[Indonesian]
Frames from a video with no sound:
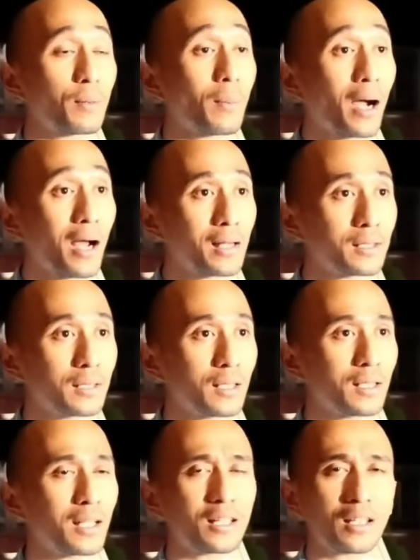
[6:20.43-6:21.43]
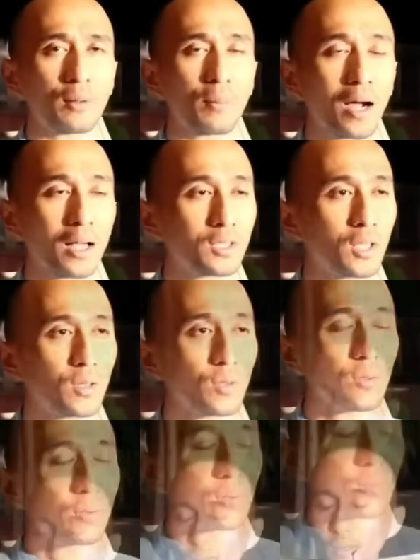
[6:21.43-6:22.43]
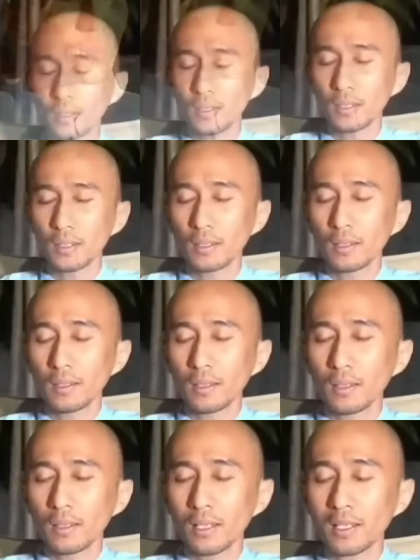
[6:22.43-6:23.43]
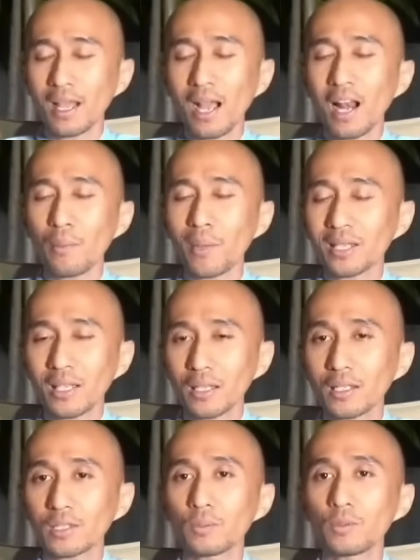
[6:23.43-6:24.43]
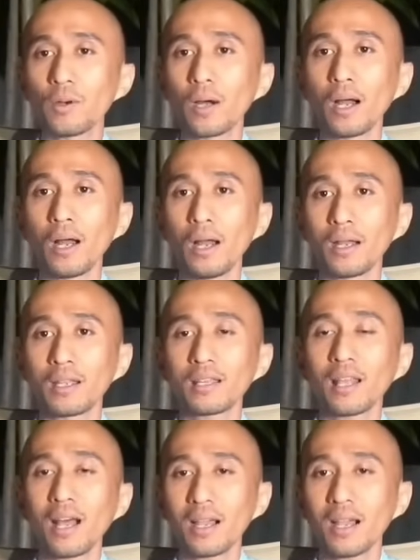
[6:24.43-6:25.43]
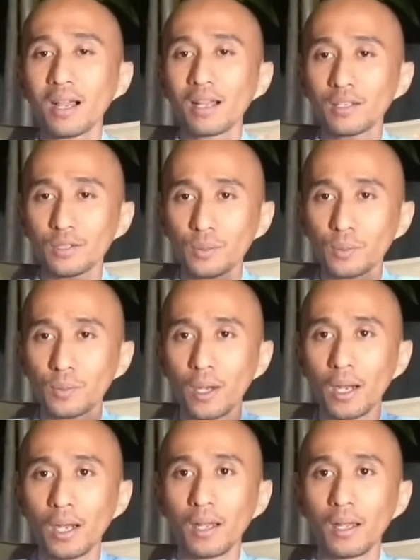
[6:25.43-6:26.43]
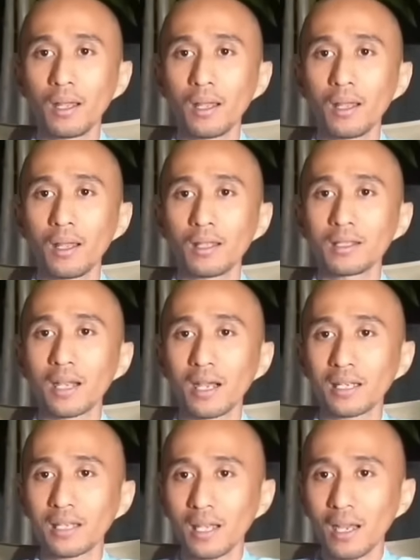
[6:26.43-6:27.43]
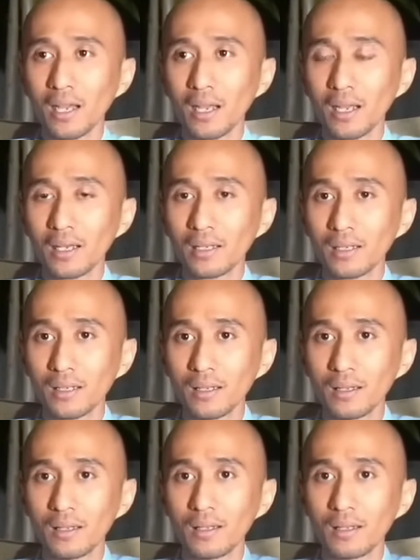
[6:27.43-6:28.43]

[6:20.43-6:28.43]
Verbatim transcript: Terima kasih. Dan terima kasih itu kita alamatkan ke semua. Kita arahkan ke semua. Jangan kita arahkan ke